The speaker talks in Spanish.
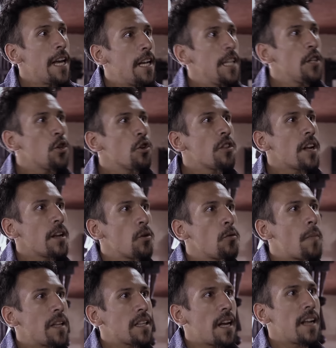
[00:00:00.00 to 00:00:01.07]
El indio entregó a
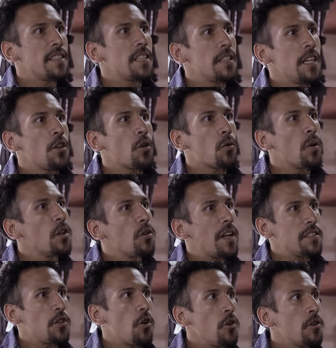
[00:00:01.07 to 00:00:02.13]
matar a ese niño cuando
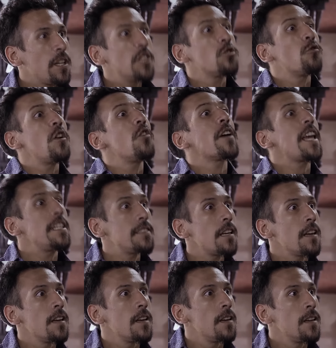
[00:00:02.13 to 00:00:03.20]
nació y eso fue lo que hice.